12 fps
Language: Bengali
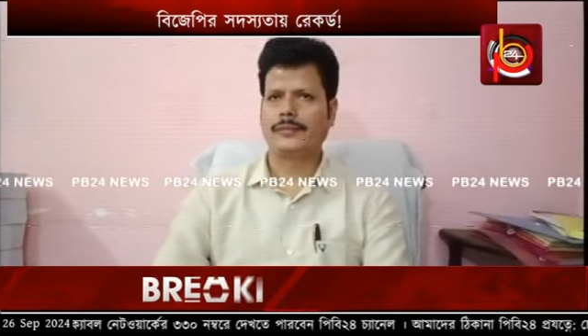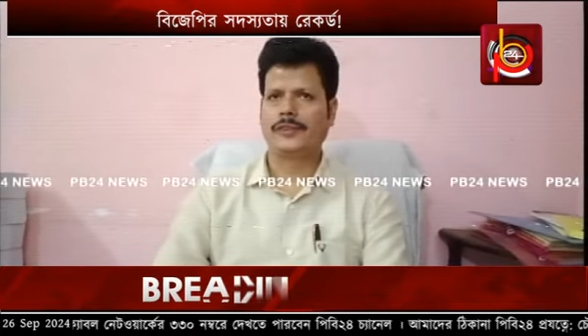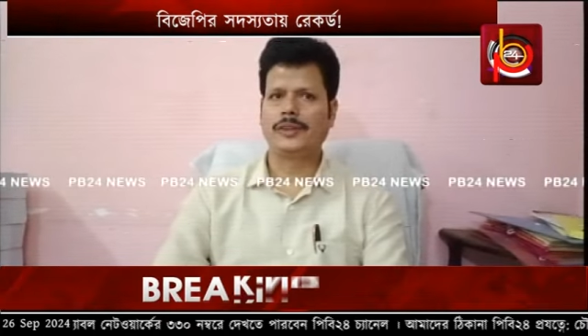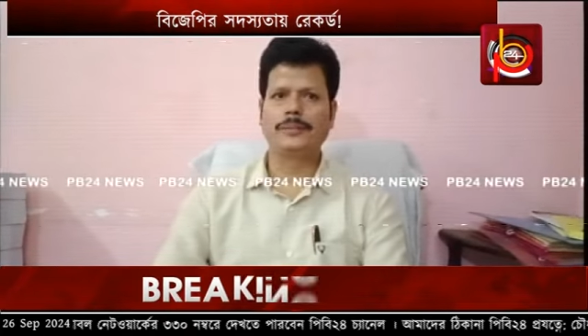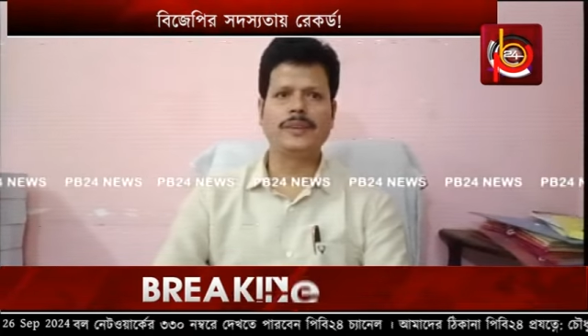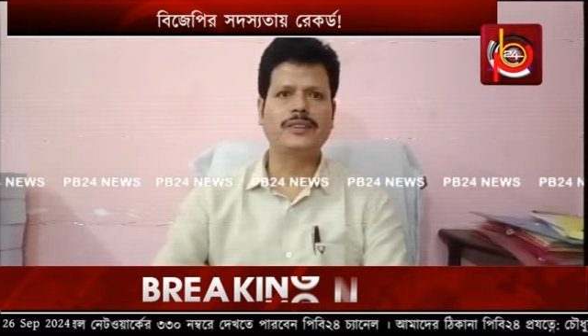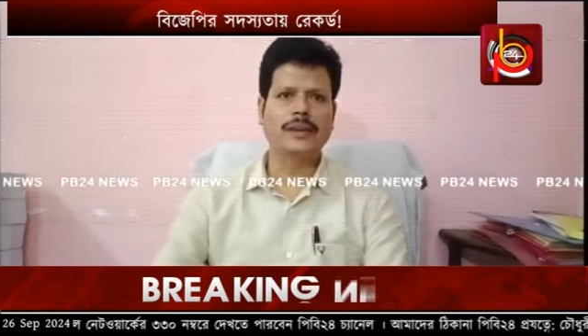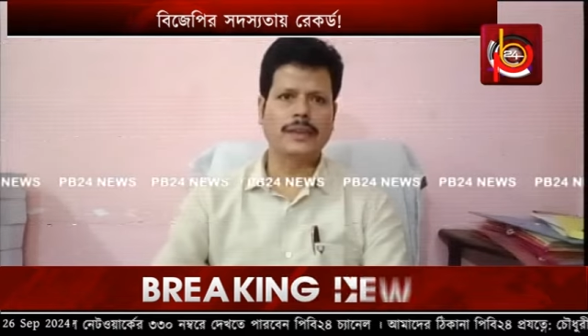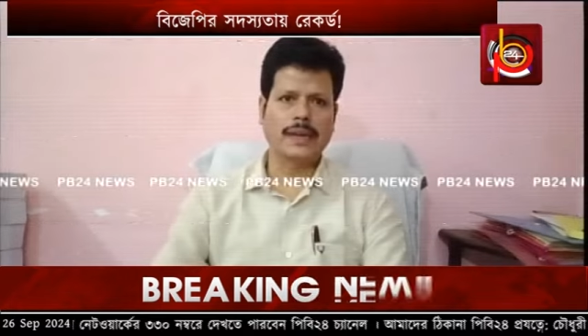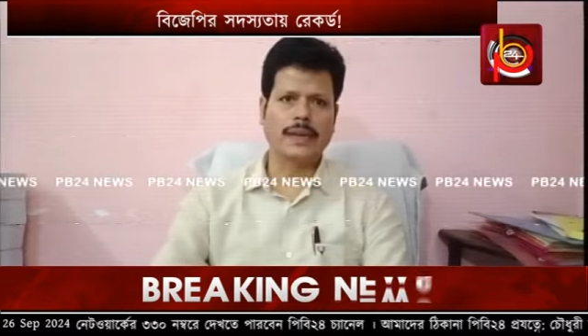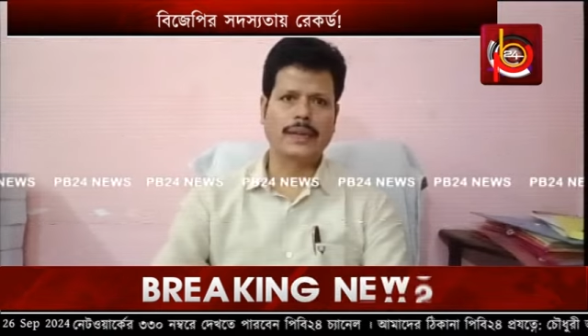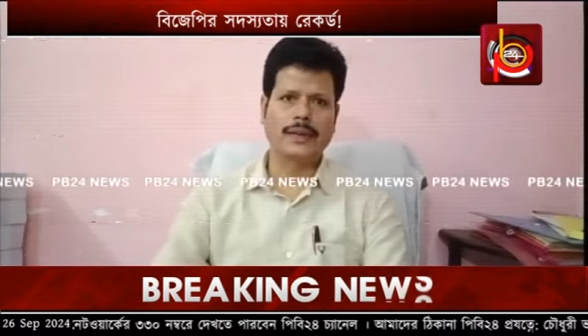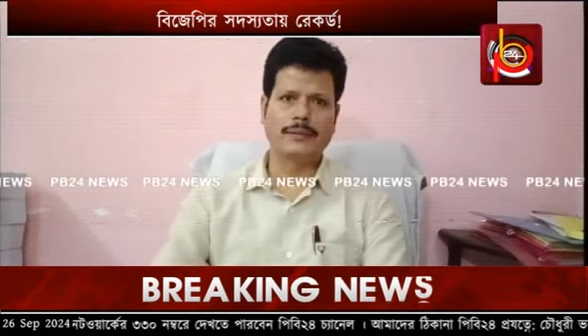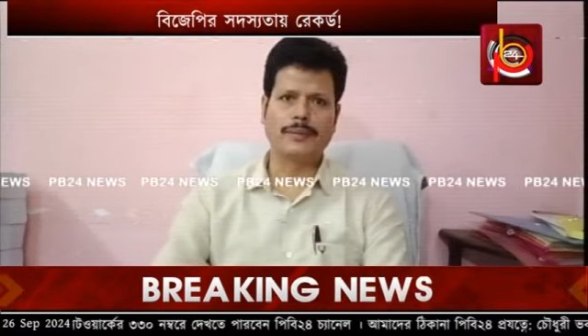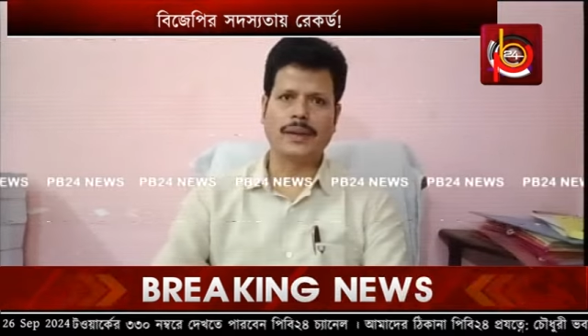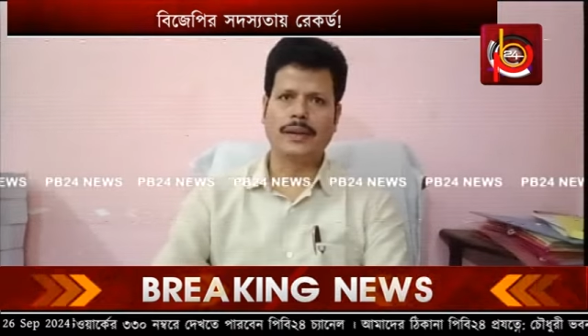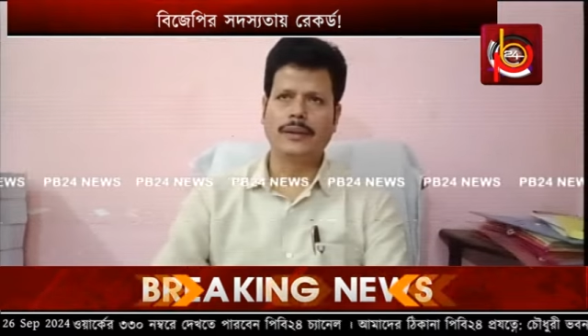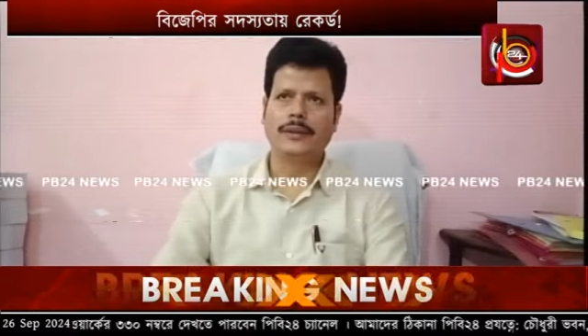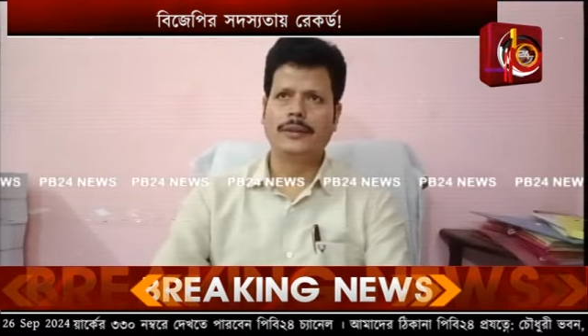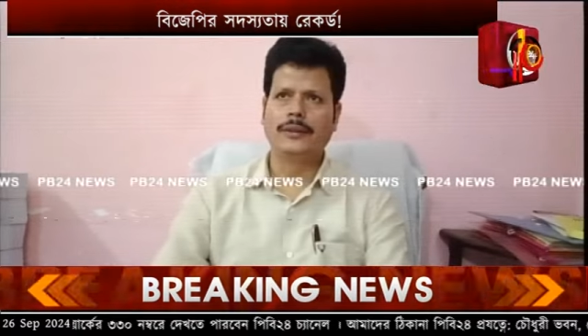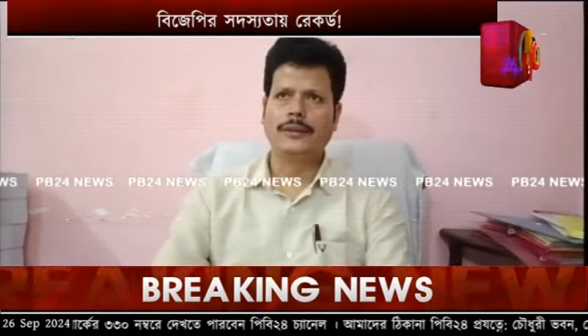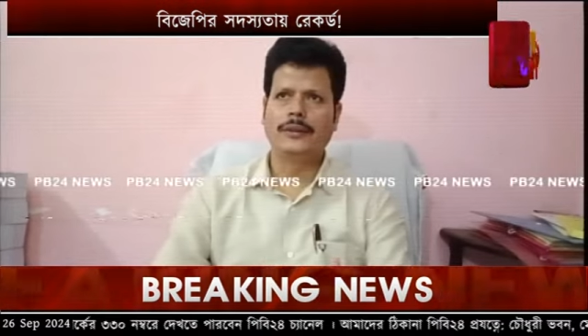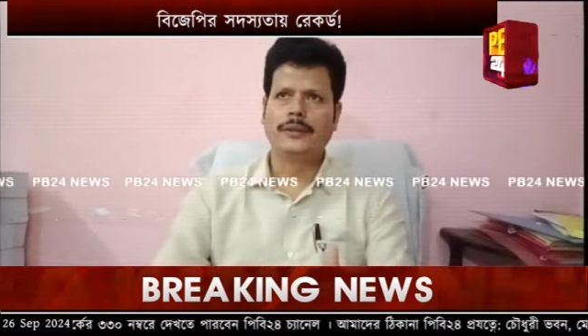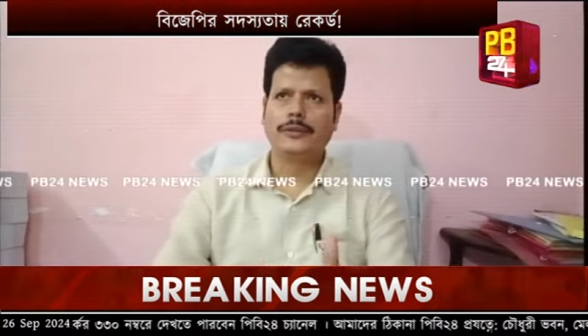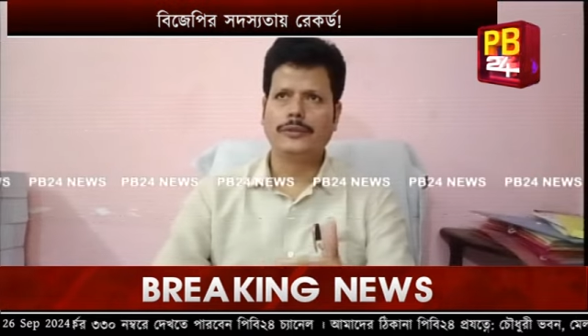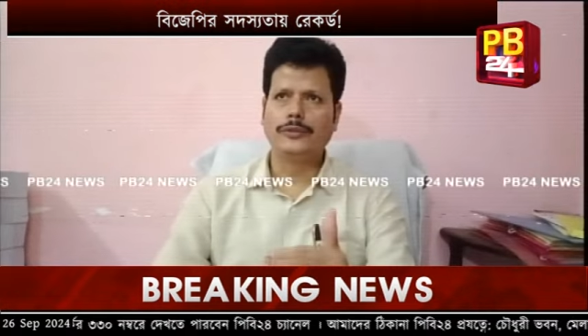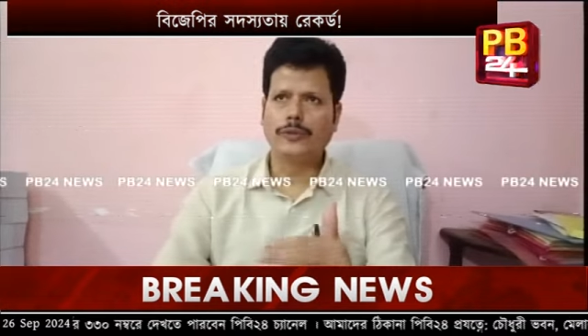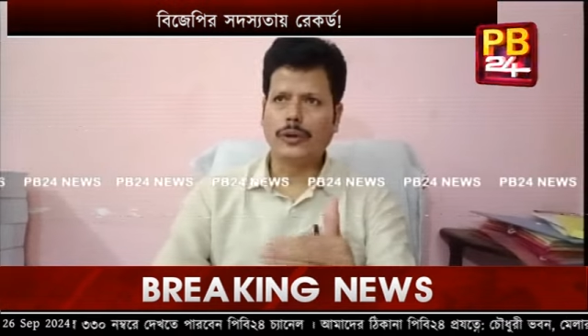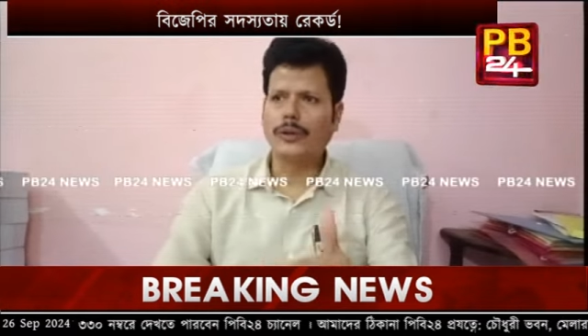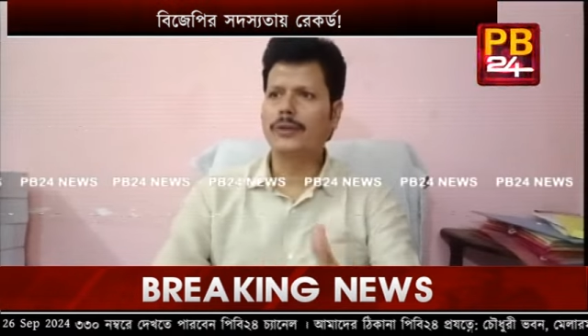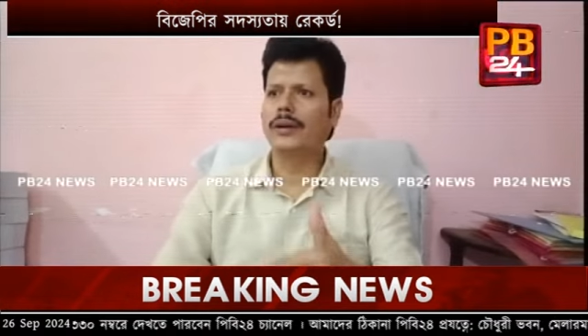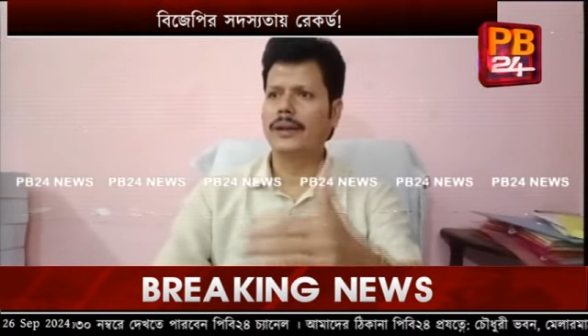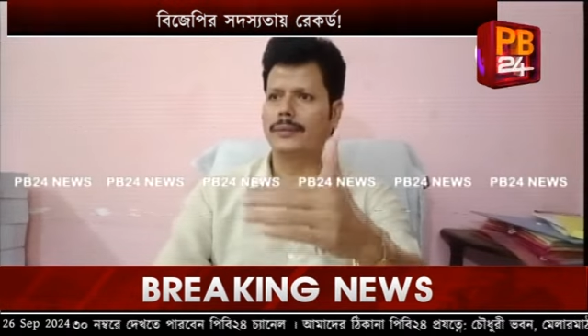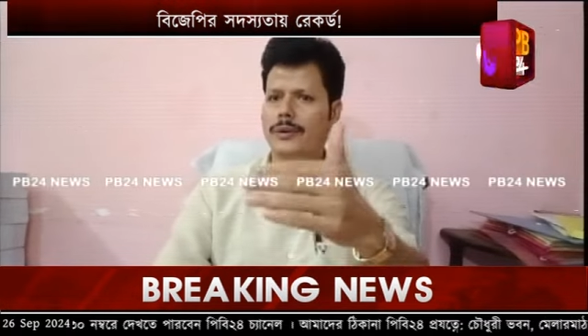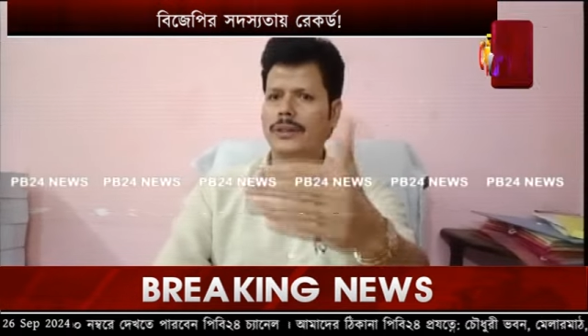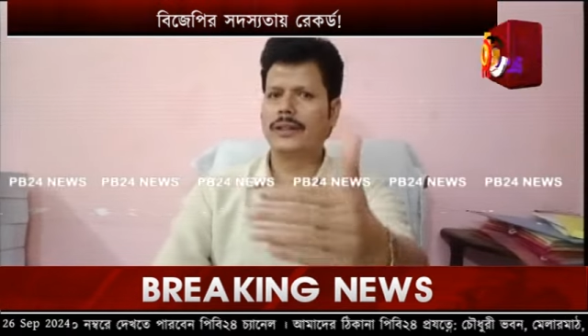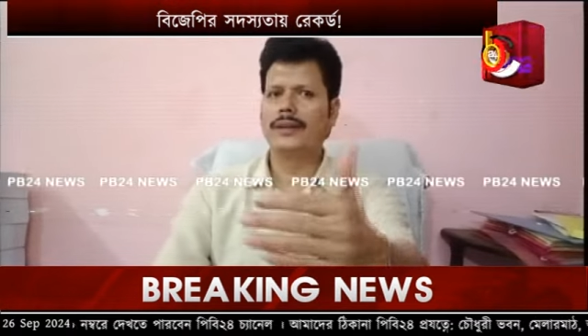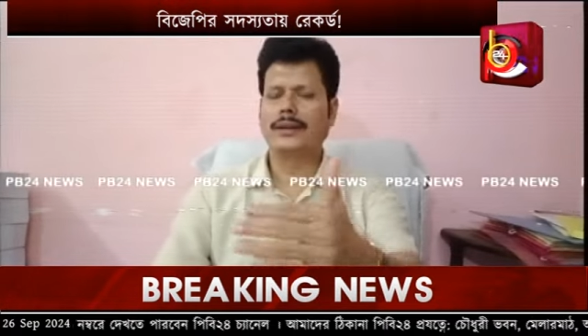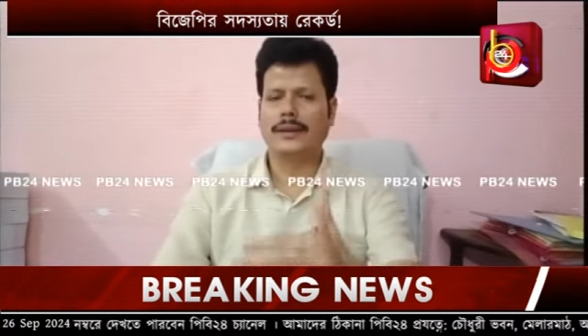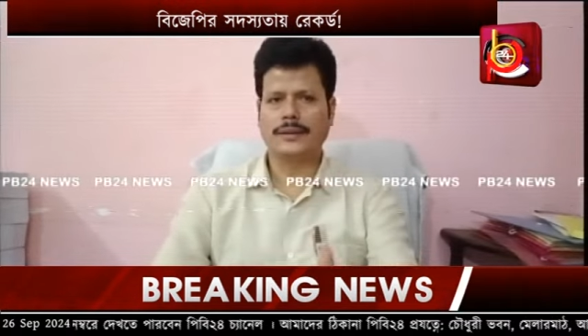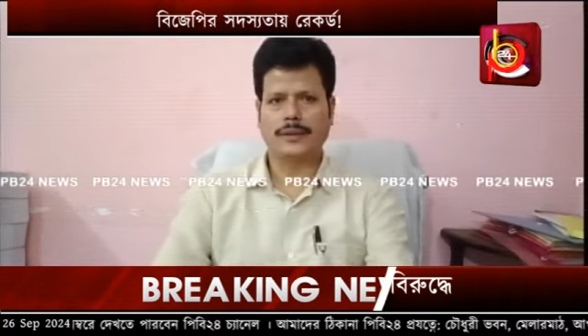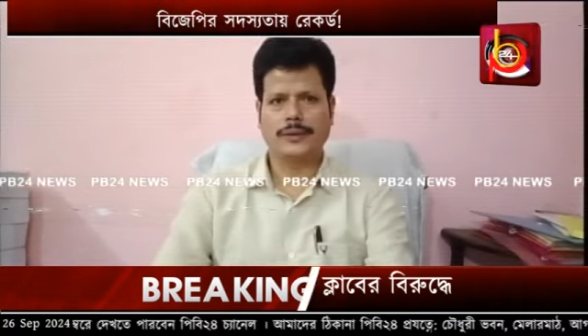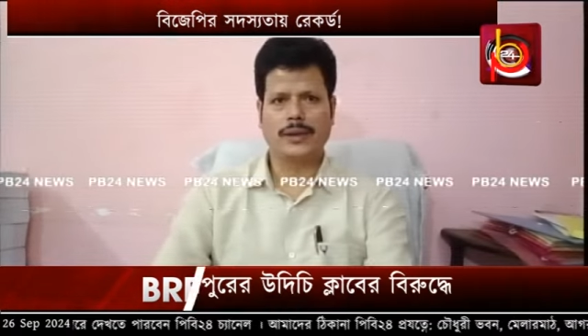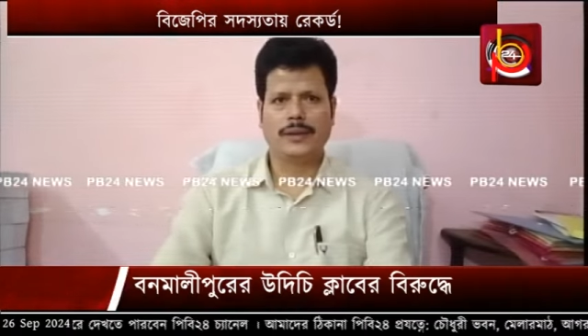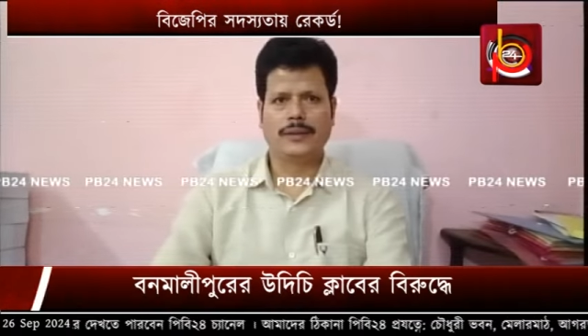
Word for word: সেই বিচারধারাকে আমরা জনগণের মধ্যে নিয়ে যাওয়া